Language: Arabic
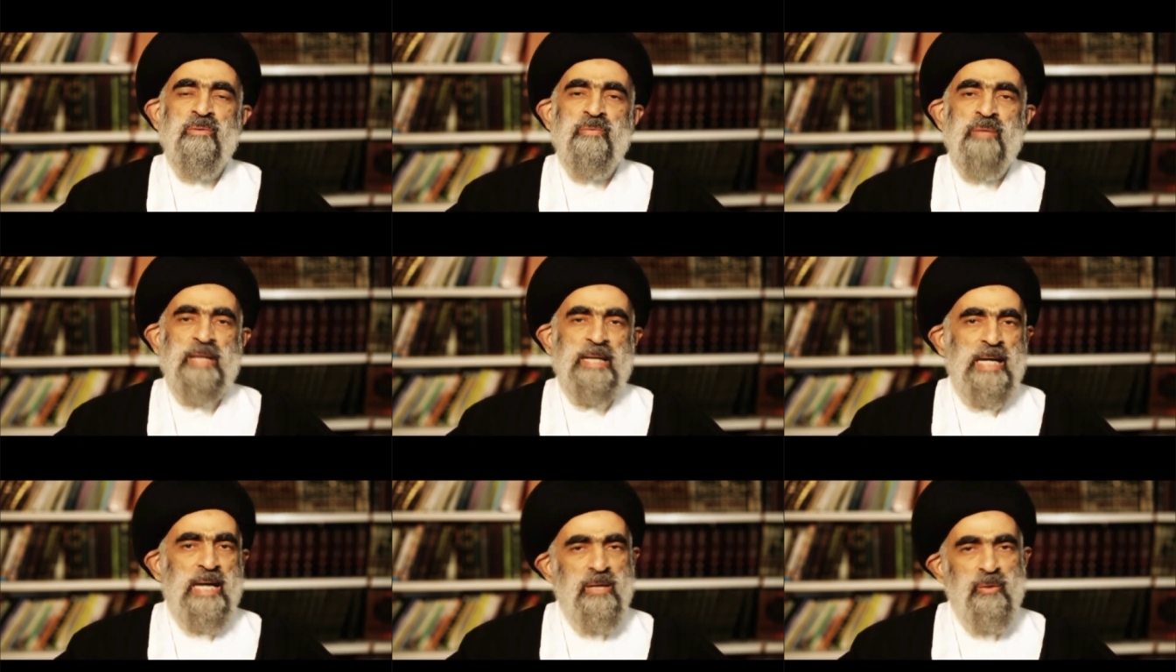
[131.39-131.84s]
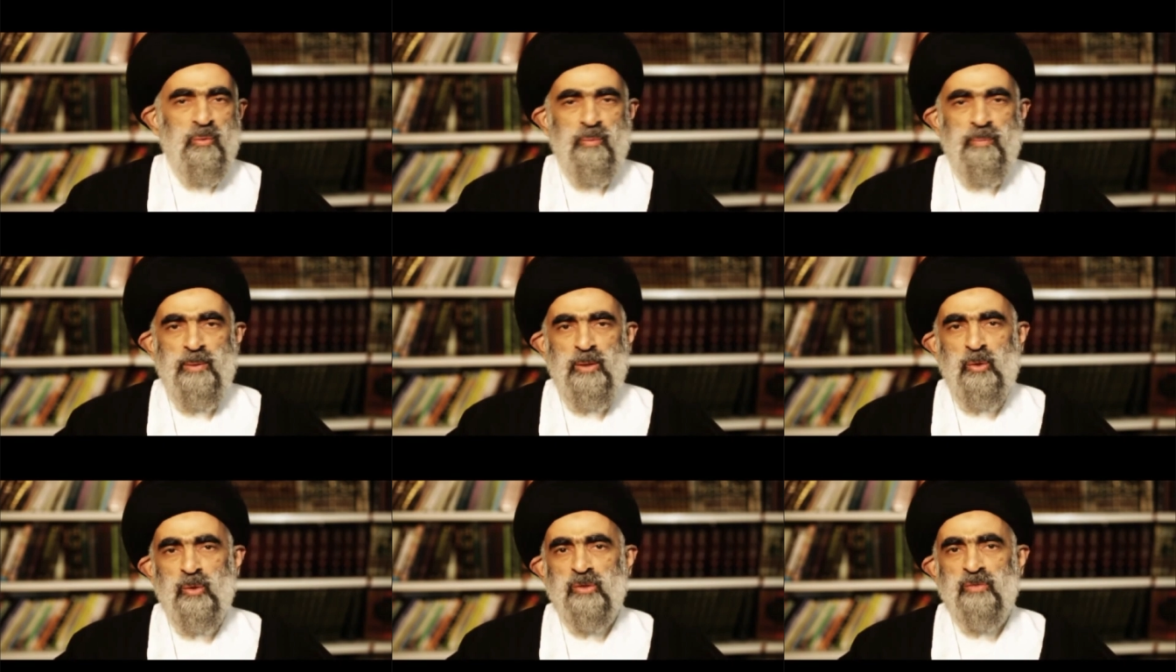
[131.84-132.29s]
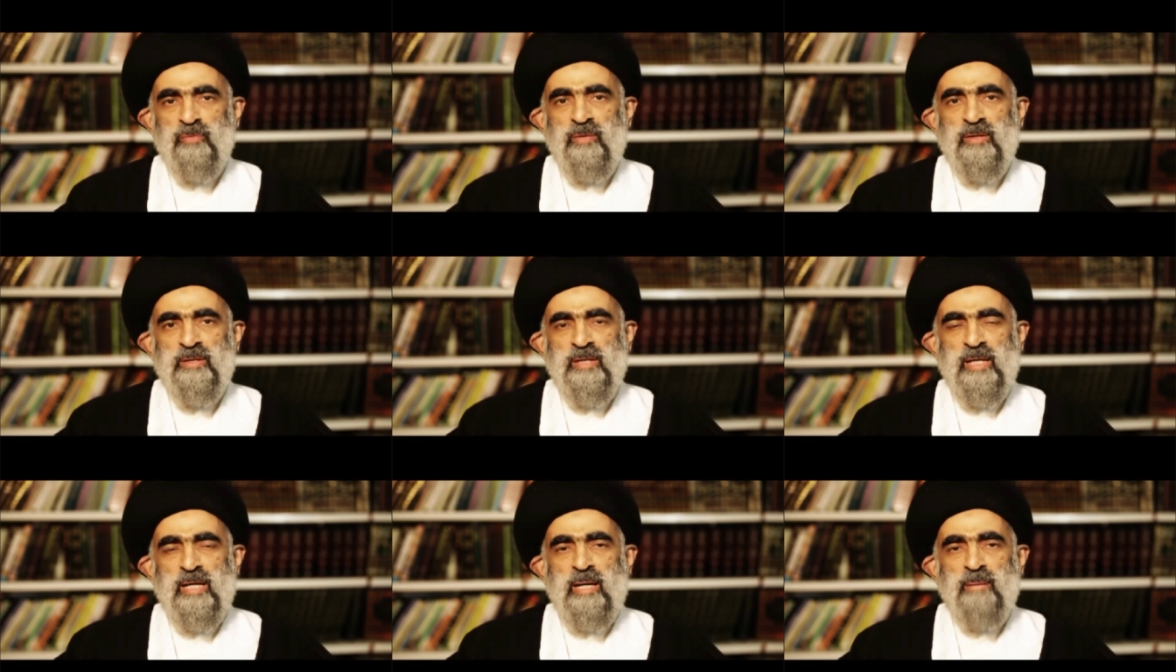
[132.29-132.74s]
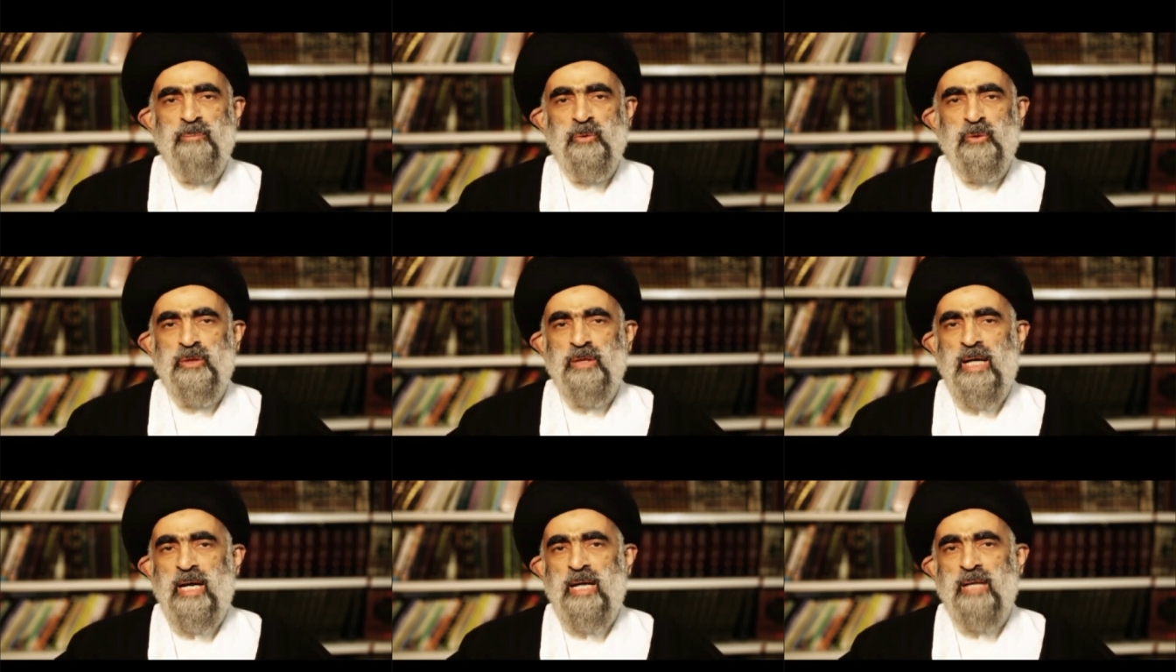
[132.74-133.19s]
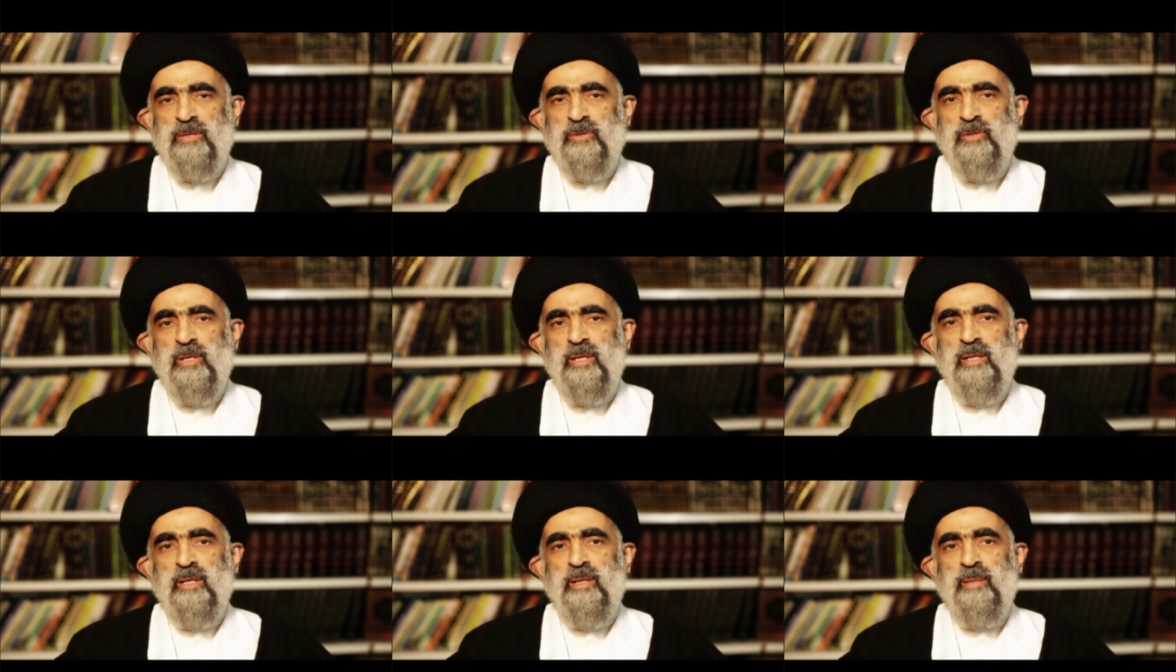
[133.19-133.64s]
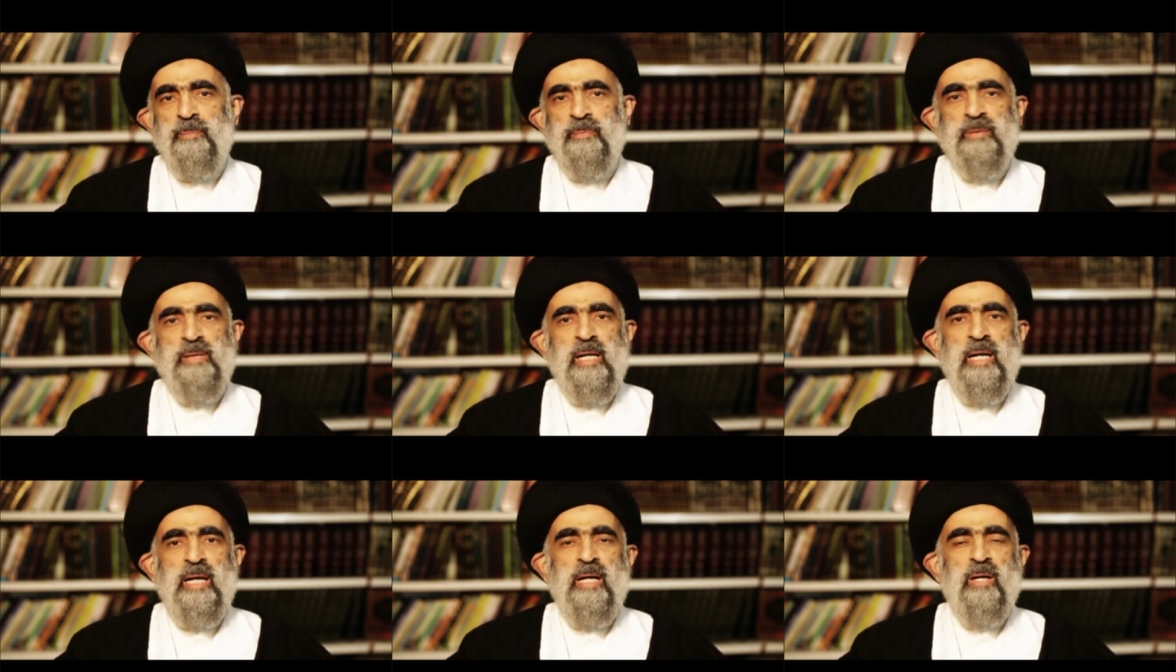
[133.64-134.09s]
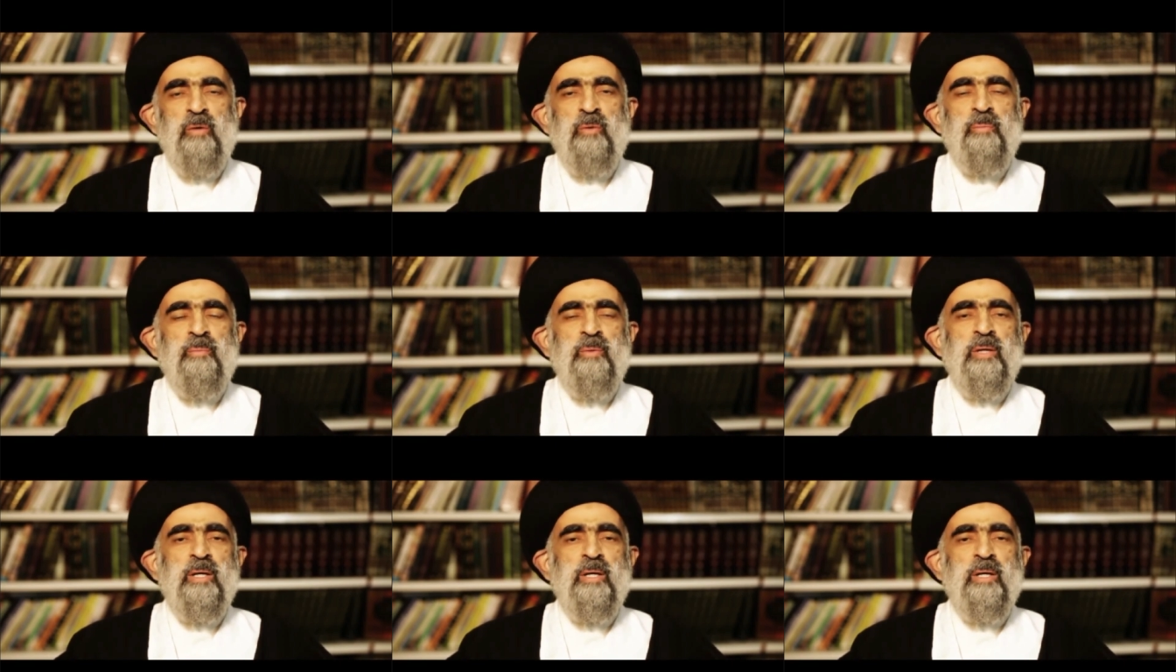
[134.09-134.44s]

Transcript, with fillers: فكانوا من نطفه امشاج ابتلاهم